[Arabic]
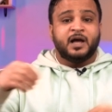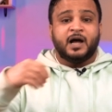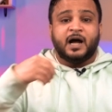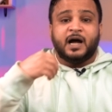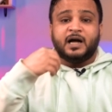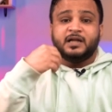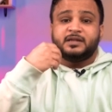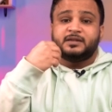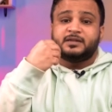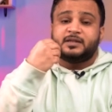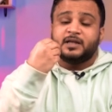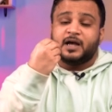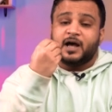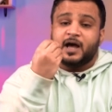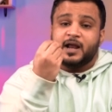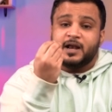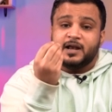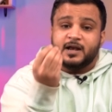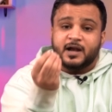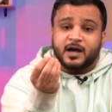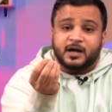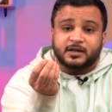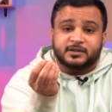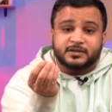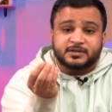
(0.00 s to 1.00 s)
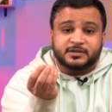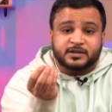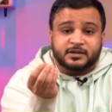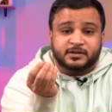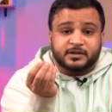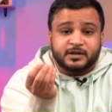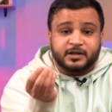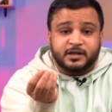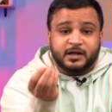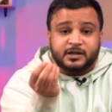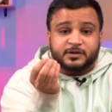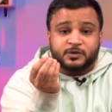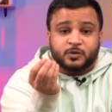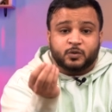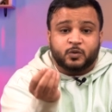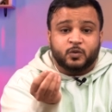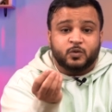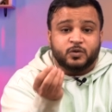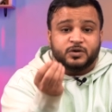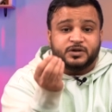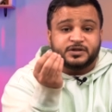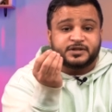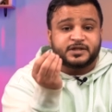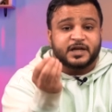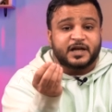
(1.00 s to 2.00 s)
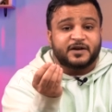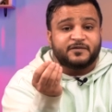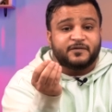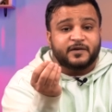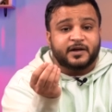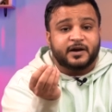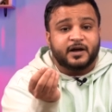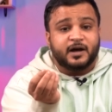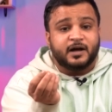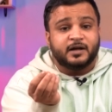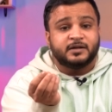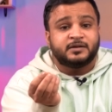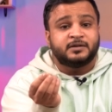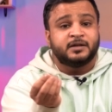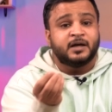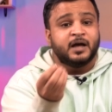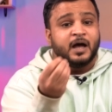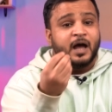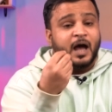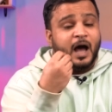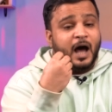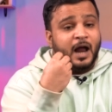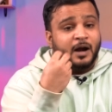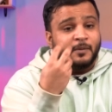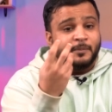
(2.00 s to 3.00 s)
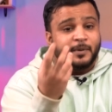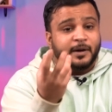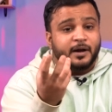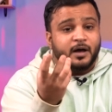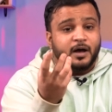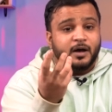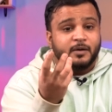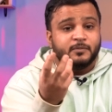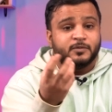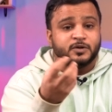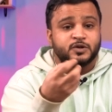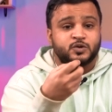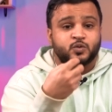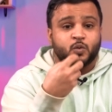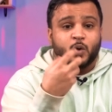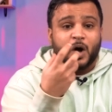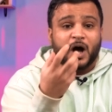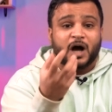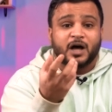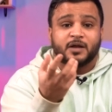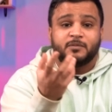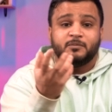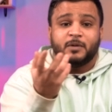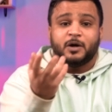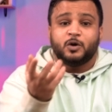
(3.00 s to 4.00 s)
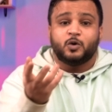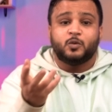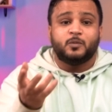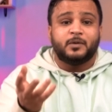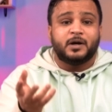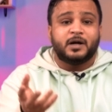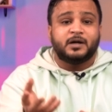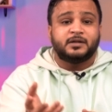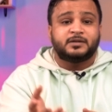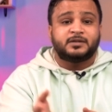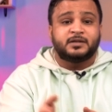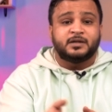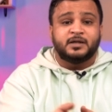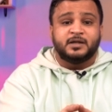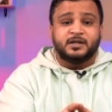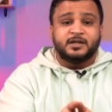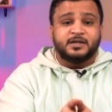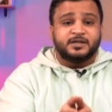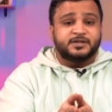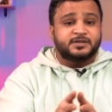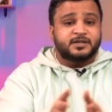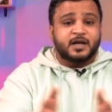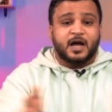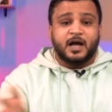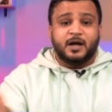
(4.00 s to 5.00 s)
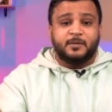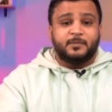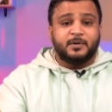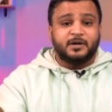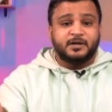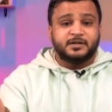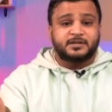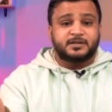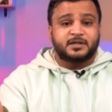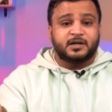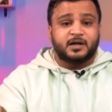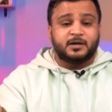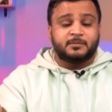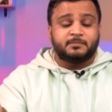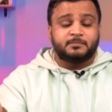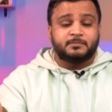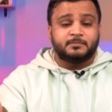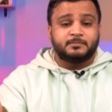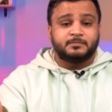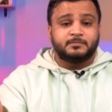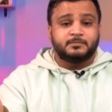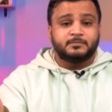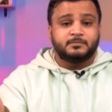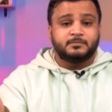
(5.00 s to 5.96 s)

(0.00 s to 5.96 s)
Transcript: حتى أنها تستطيع الدخول لسيرفرات البرامج وأخذ معلومات صاحب الحساب